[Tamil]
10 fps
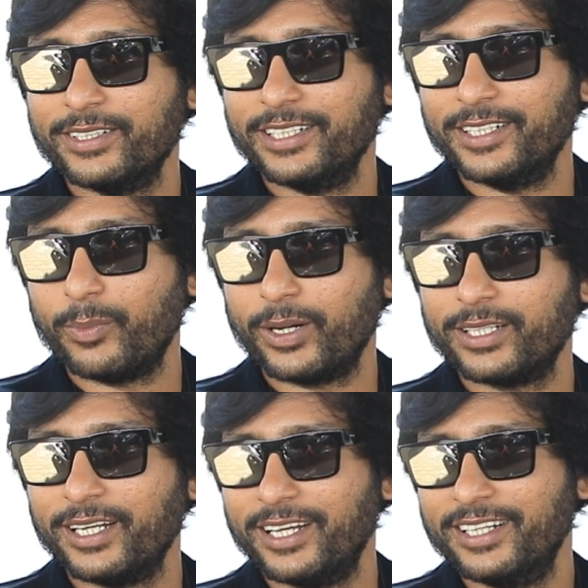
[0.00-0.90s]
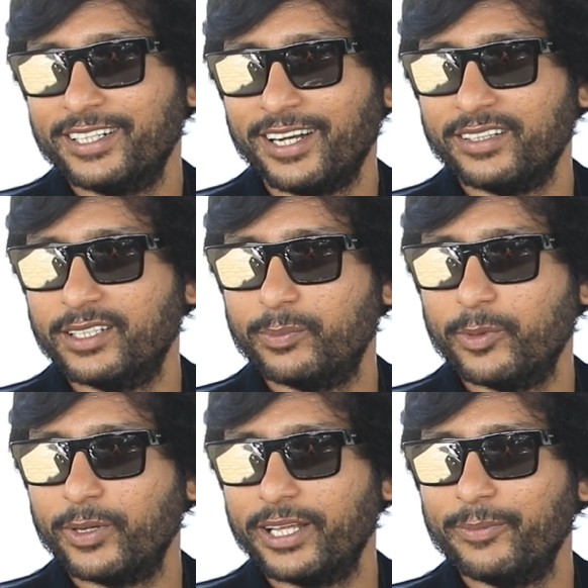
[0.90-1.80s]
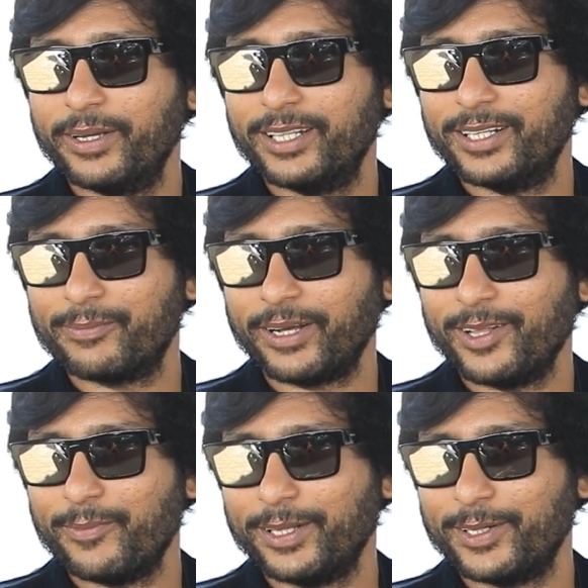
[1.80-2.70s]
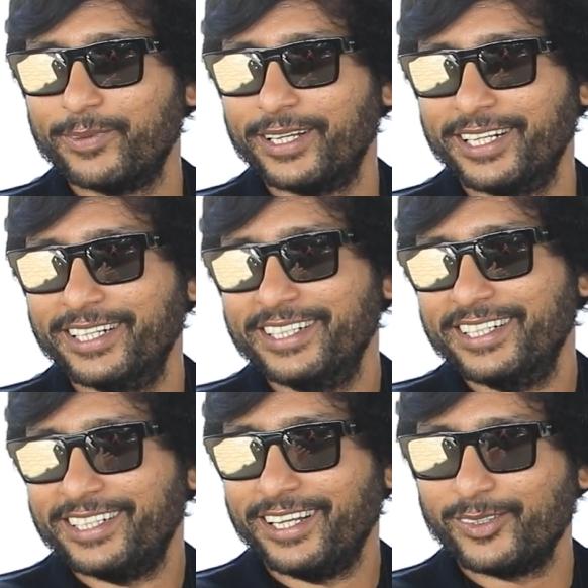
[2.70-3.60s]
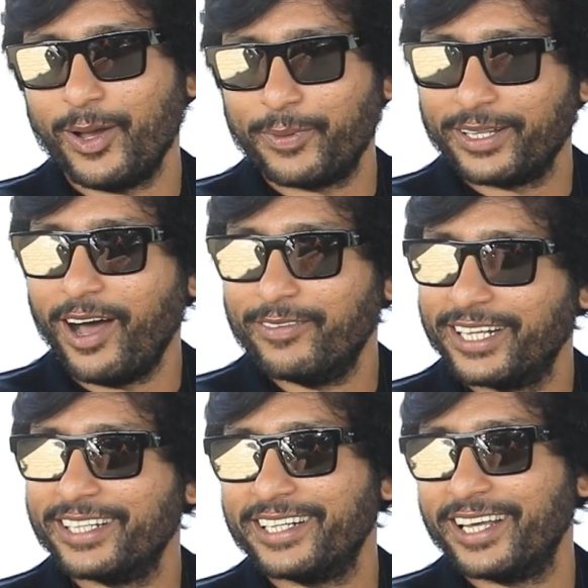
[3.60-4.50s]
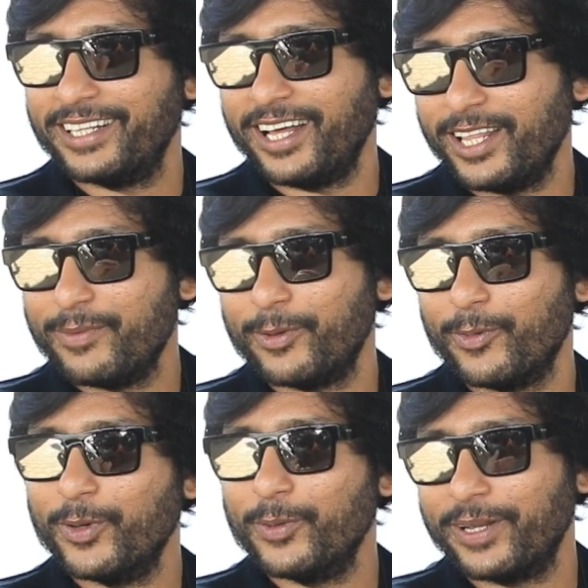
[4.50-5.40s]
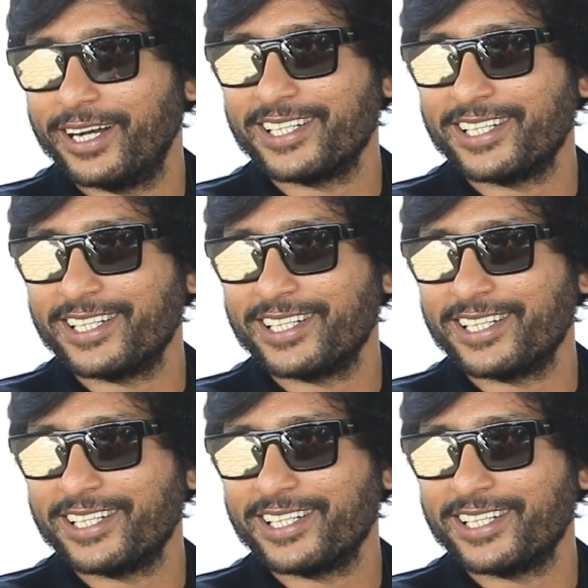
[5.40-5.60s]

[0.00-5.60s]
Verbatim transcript: வந்து இந்த படத்தில் நான் திருப்புமுனை மிகுந்த கதாபாத்திரம்னாரு நான் அப்புறம் அவருக்கே தெரியாது அதே மாதிரி ஒன்பது பேர்